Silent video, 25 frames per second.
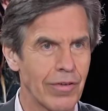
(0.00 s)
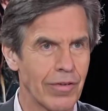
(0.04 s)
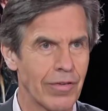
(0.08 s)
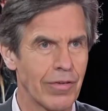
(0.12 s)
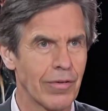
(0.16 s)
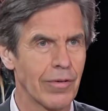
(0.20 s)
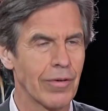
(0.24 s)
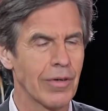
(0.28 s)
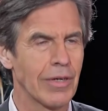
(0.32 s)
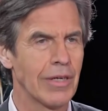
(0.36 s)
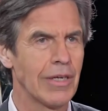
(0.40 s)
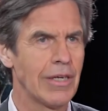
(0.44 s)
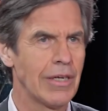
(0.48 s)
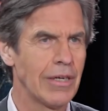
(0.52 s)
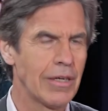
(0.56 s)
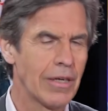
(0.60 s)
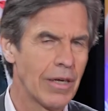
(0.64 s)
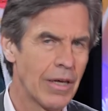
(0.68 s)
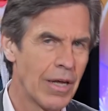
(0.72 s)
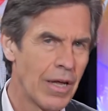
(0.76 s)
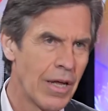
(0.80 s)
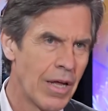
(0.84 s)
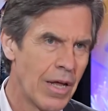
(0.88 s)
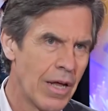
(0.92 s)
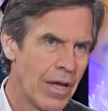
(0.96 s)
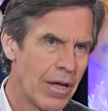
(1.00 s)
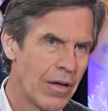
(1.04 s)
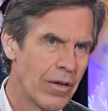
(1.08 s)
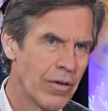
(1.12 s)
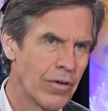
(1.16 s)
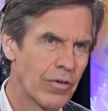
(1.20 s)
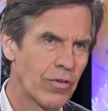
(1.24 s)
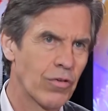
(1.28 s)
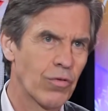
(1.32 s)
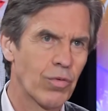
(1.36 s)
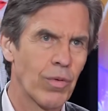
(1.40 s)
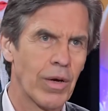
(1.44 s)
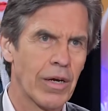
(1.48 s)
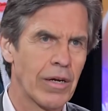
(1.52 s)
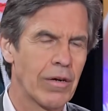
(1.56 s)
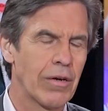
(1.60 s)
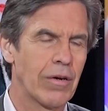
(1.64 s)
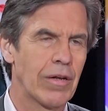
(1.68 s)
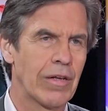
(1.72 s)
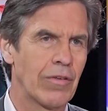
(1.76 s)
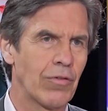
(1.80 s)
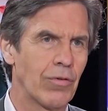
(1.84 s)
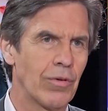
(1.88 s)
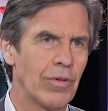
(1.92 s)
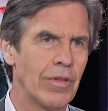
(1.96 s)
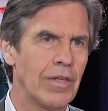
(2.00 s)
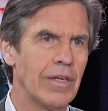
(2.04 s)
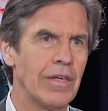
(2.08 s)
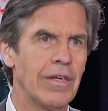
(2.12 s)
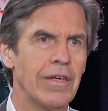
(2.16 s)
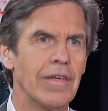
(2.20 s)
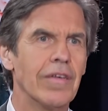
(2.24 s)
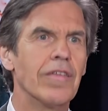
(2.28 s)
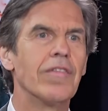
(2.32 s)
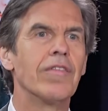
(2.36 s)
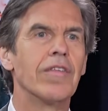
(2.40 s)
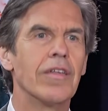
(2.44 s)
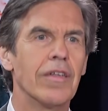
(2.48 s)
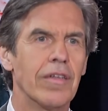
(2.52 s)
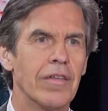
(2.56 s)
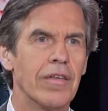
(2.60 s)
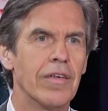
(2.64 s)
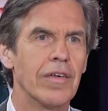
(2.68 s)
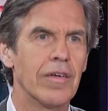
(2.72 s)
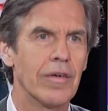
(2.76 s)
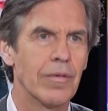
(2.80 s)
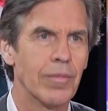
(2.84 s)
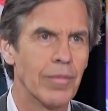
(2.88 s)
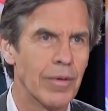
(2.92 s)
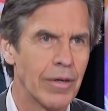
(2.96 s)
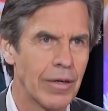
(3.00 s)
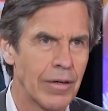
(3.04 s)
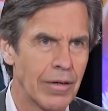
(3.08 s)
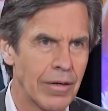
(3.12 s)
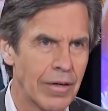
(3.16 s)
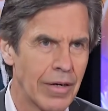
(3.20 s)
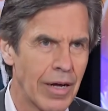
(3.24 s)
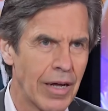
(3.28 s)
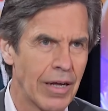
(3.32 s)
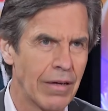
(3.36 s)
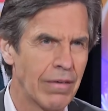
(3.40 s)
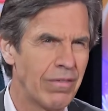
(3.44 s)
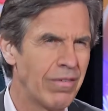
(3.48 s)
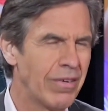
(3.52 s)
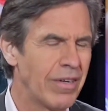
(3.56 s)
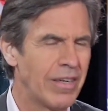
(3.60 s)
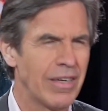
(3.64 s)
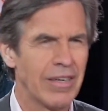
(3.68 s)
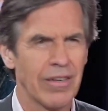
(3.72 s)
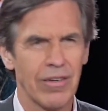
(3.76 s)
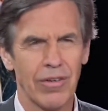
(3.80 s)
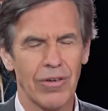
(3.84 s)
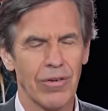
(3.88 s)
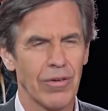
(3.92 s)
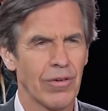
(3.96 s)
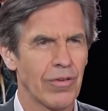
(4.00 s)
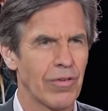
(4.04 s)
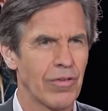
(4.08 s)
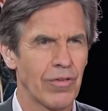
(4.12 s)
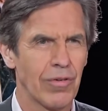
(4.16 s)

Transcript: historique, euh, soit cloisonné esthétiquement avec euh,